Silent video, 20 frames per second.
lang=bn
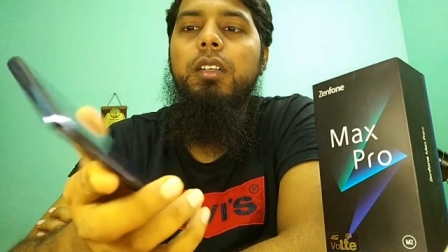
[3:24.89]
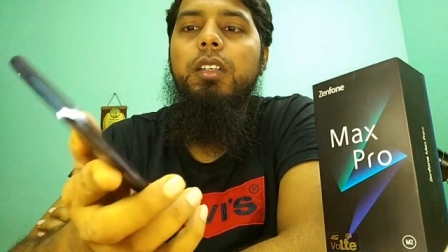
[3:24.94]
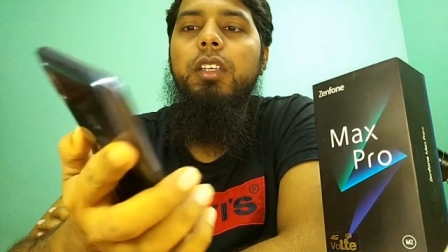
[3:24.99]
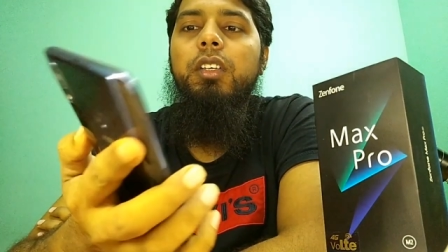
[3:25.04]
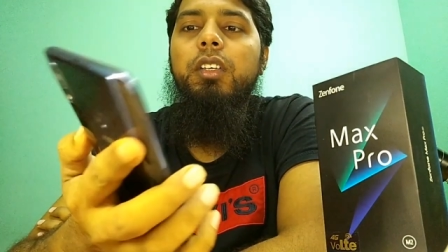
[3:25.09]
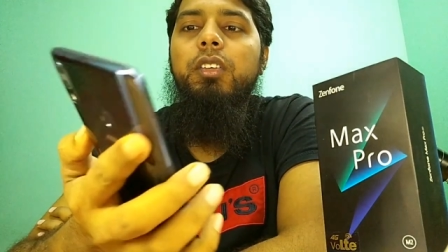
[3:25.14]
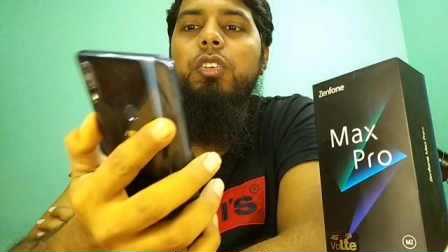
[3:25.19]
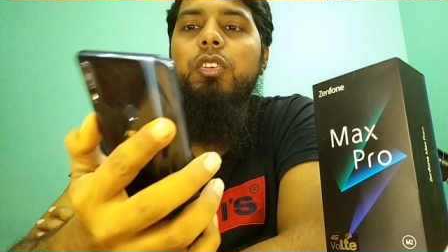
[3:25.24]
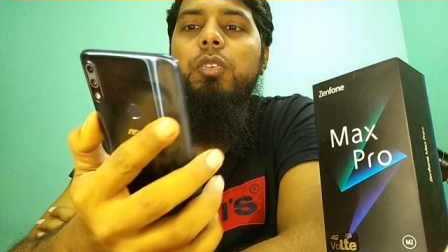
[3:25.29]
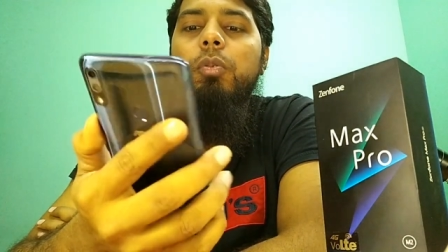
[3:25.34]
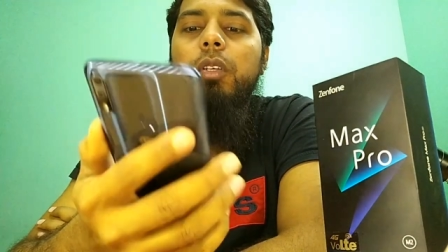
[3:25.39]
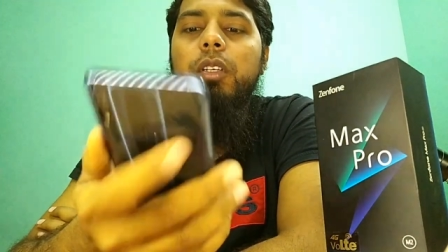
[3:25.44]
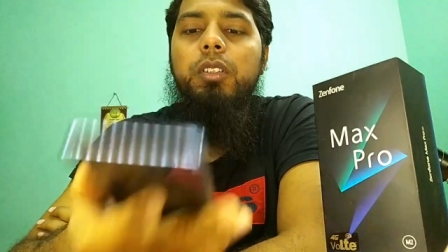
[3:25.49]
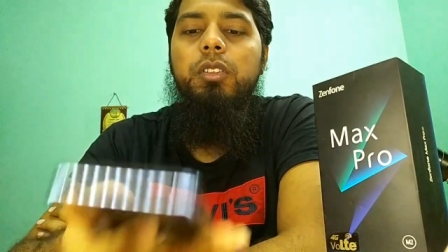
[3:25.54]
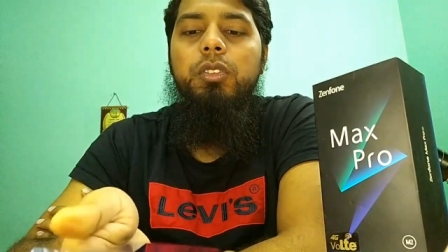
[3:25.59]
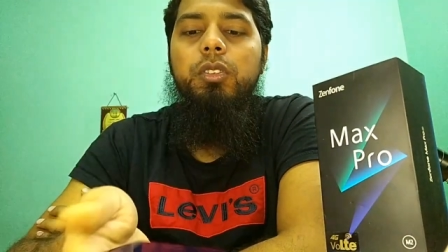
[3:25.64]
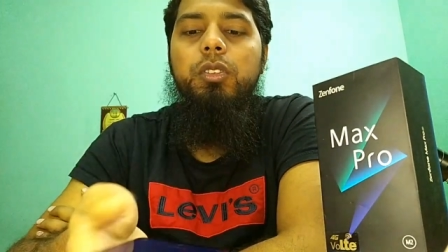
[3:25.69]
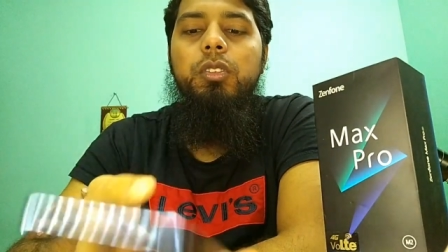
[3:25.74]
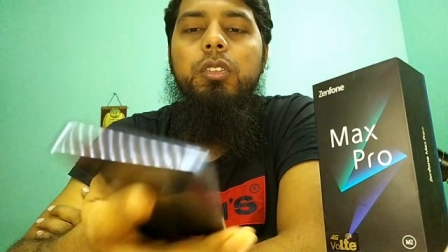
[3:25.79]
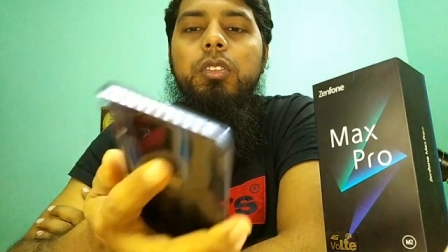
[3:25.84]
ইউটিউবিংয়ের
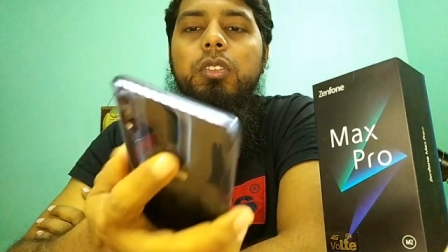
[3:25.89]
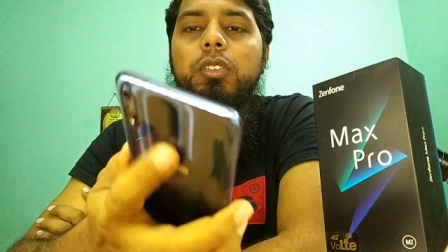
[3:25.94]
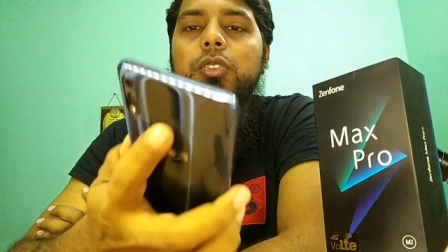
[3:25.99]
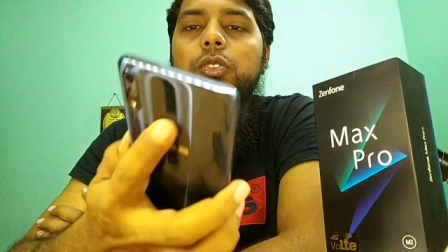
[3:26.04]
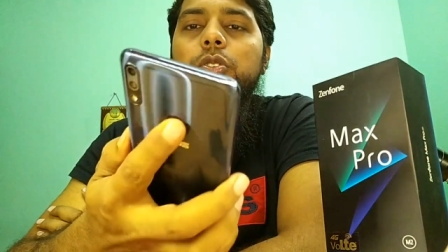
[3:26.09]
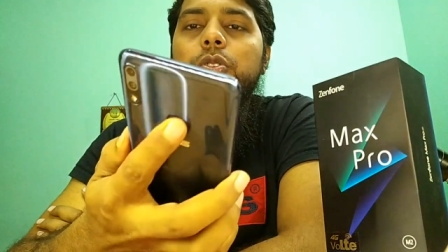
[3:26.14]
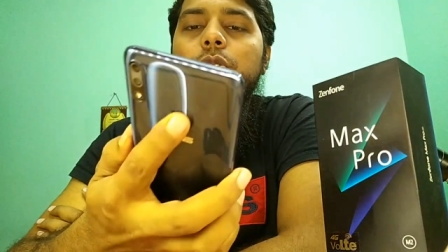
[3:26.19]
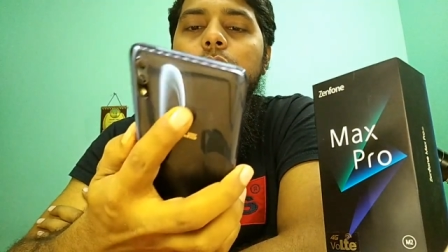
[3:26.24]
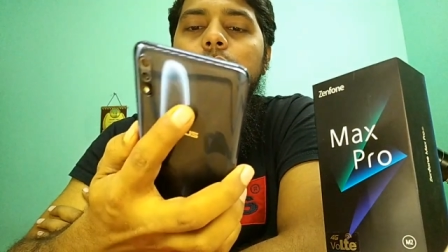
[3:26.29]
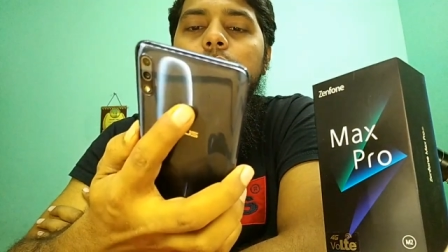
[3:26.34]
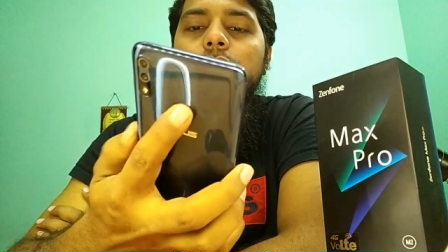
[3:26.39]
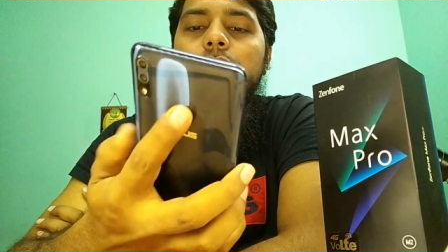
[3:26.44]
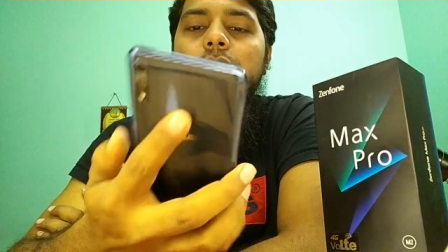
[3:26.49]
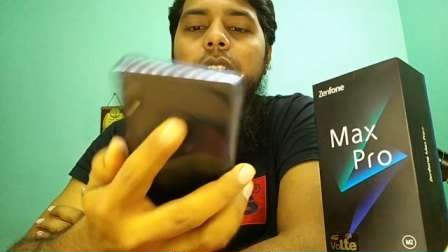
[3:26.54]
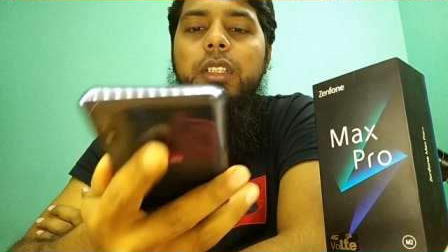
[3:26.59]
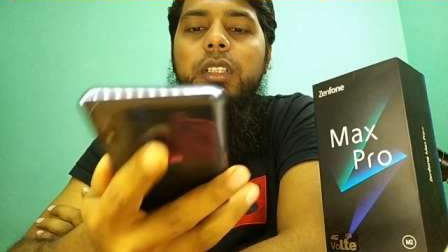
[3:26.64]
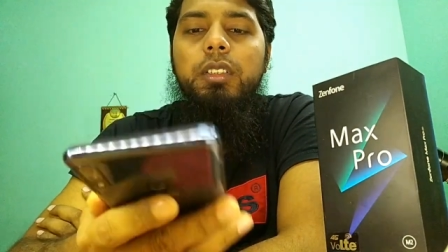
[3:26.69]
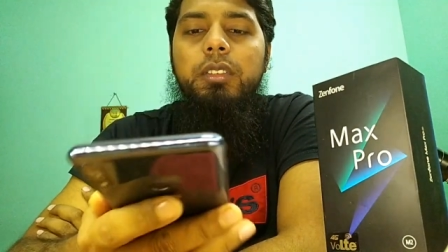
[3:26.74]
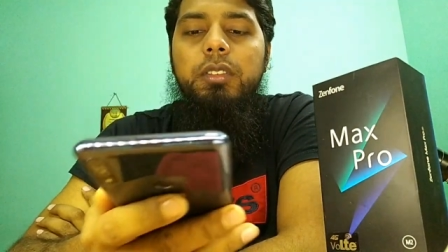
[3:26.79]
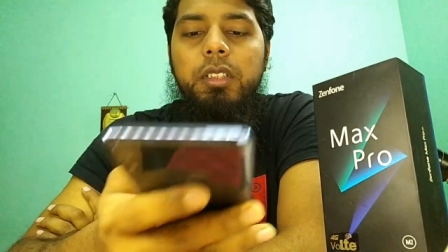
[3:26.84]
জন্য জোস
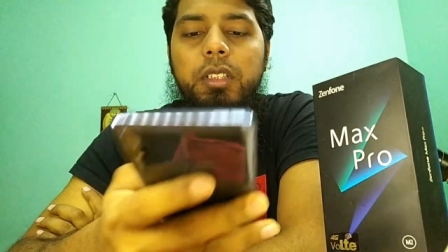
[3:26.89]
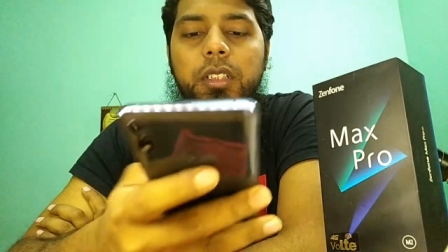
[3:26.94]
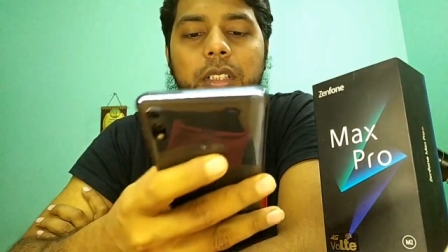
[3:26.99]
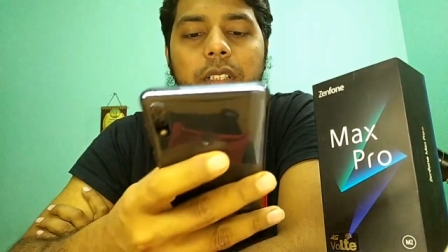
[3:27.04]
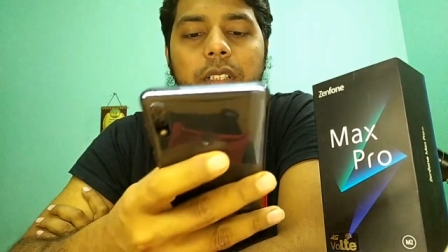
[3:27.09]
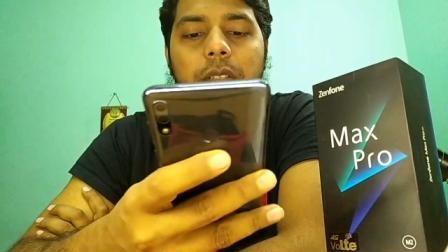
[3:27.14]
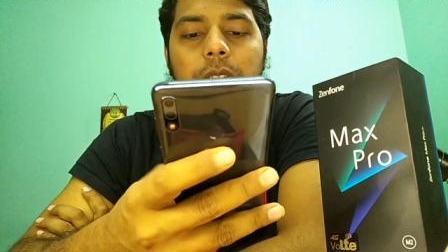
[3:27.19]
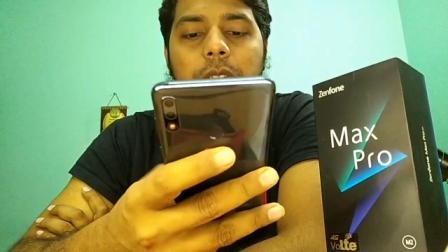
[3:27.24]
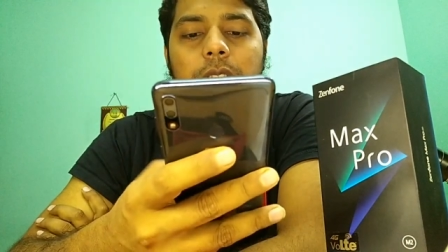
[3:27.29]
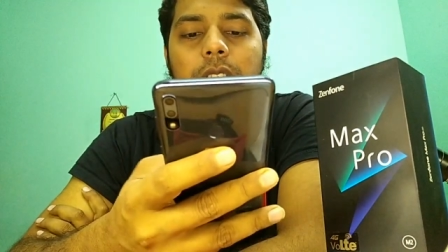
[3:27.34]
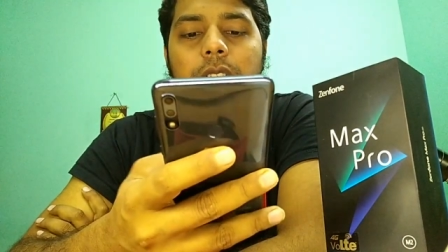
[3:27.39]
একটা সেট আমি